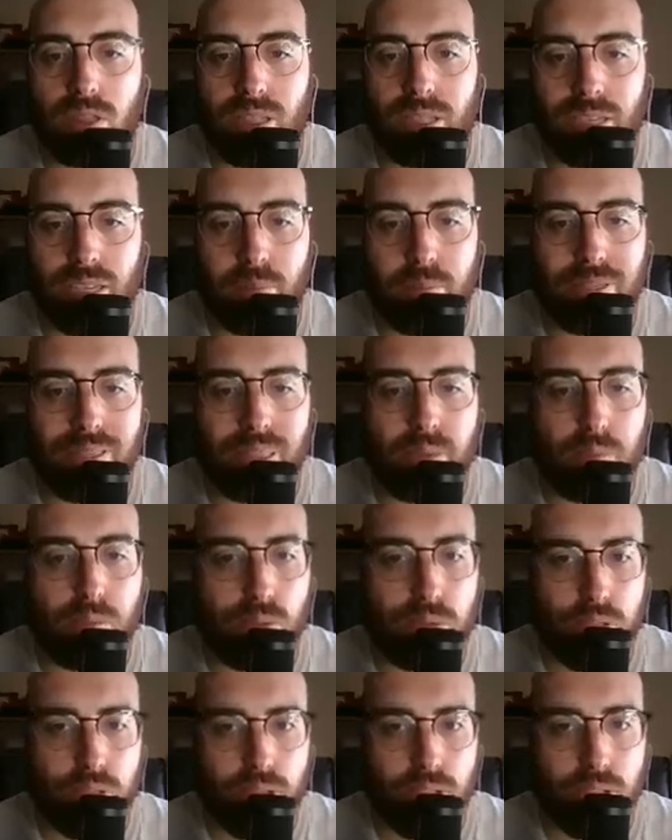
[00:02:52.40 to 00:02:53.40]
aquí mi
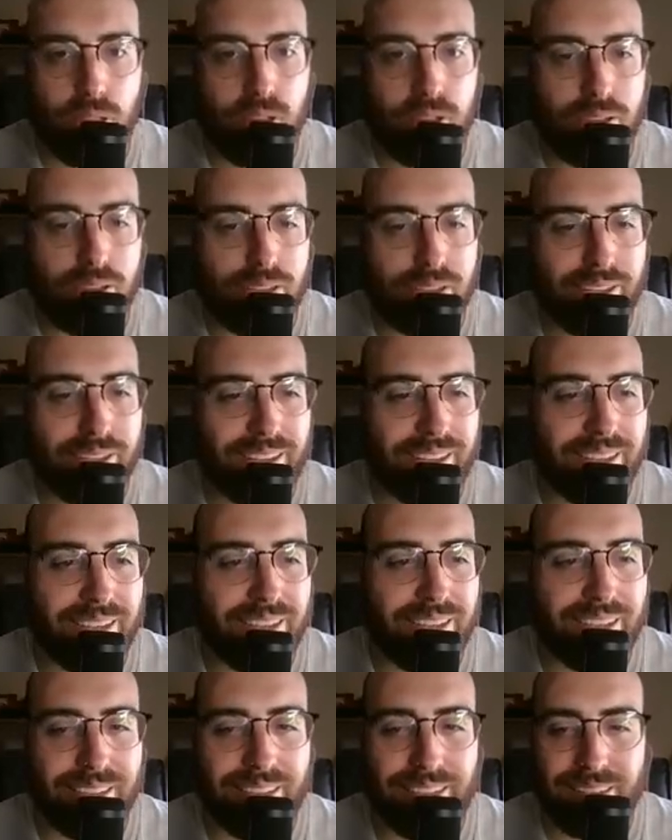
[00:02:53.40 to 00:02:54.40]
chapucilla.
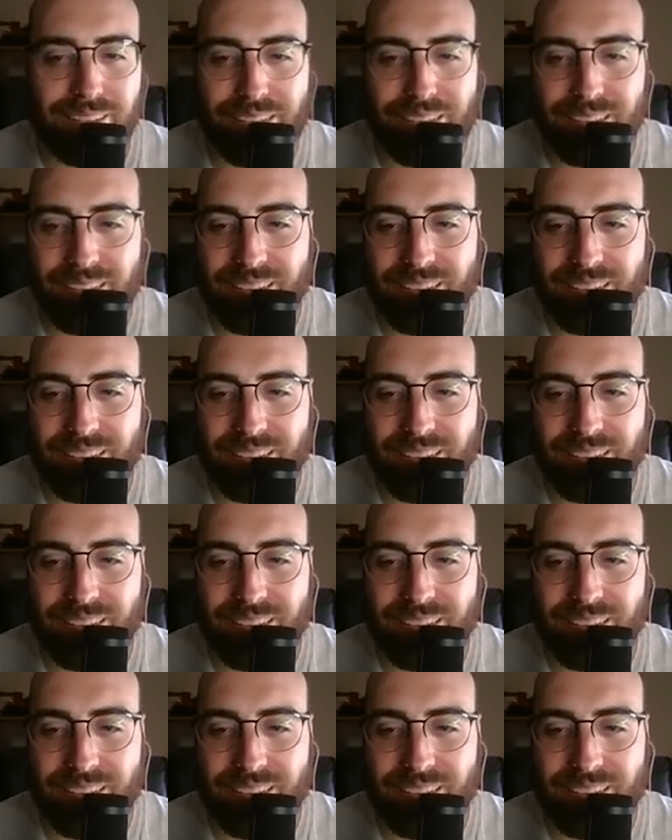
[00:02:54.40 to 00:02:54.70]
Eh,